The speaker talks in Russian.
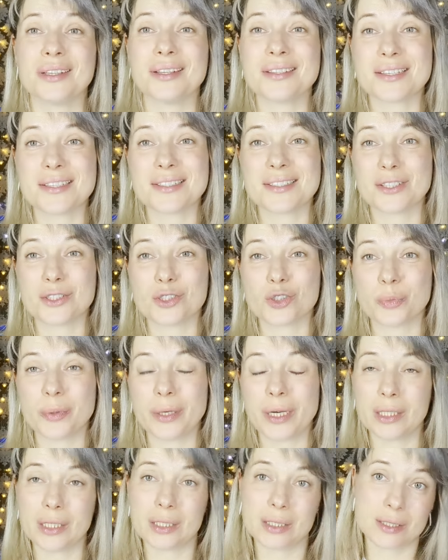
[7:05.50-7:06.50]
Вот, она
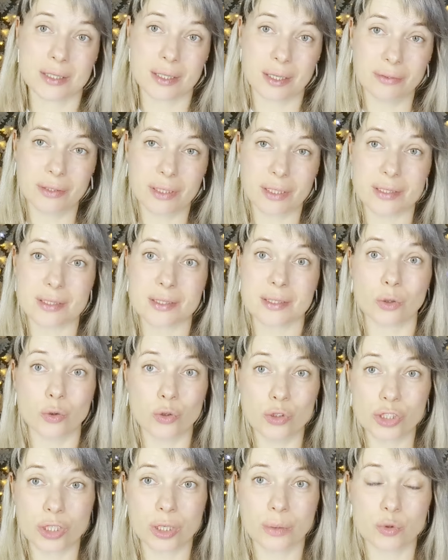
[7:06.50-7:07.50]
сказала, что приходите завтра
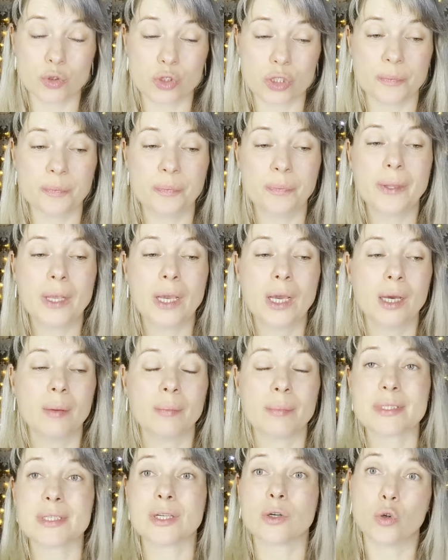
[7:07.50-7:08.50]
с сыночком уже,
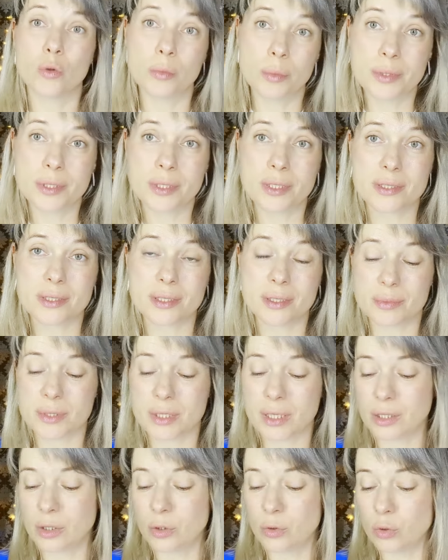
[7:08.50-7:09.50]
познакомимся
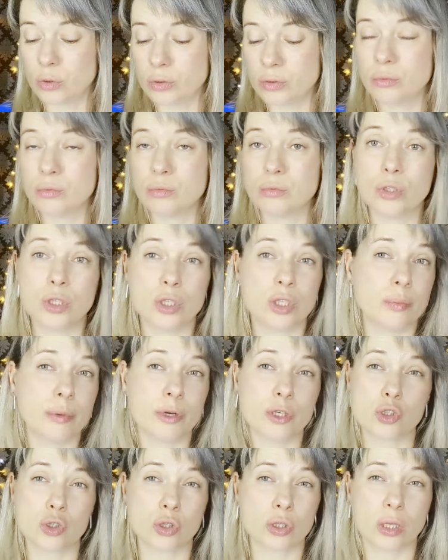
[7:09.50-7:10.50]
с ним заодно. У
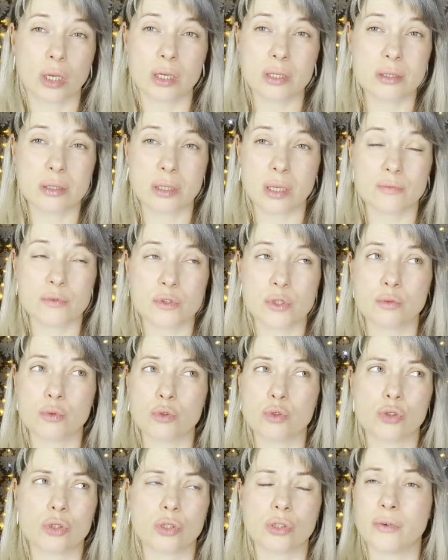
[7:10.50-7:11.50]
них небольшой класс,
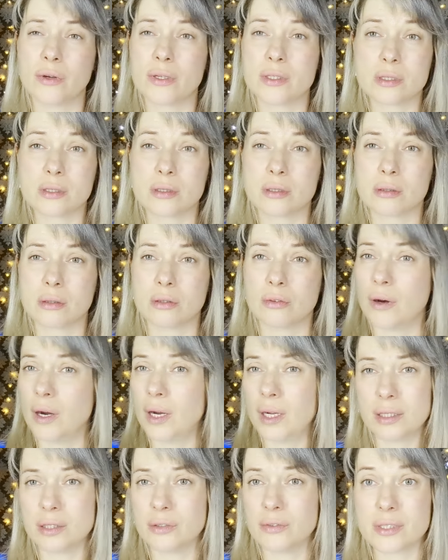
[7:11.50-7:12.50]
там всего что-то
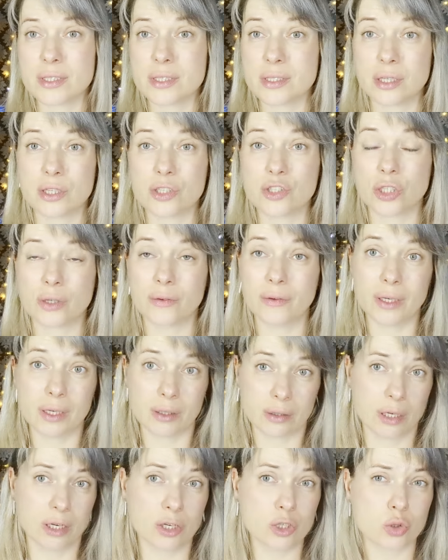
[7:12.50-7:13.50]
22 или 23
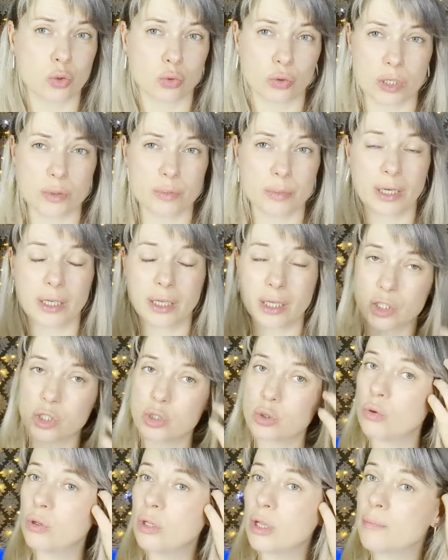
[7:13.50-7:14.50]
человека. Хорошо, у нас
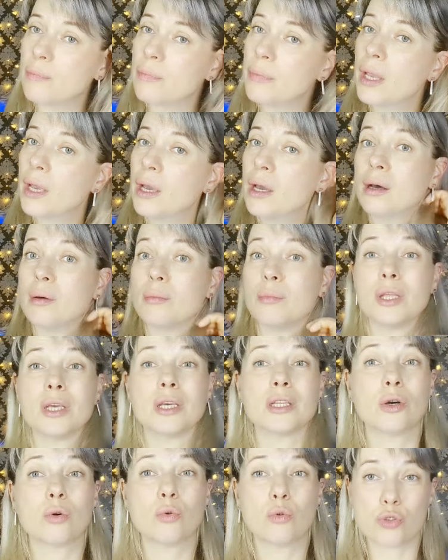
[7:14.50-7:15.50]
маленькая школа.
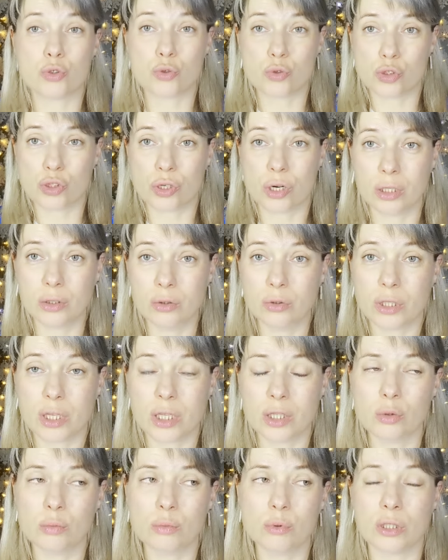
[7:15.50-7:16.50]
Меня это очень-очень
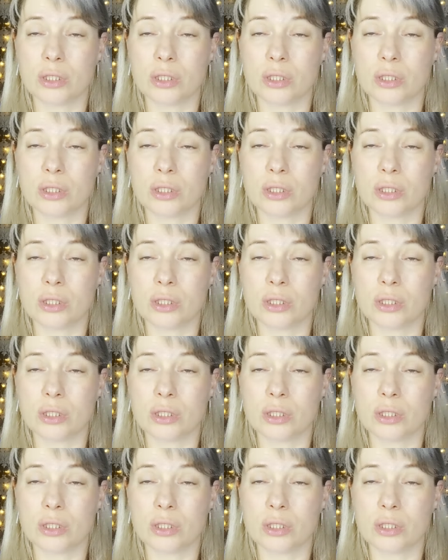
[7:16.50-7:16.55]
радует.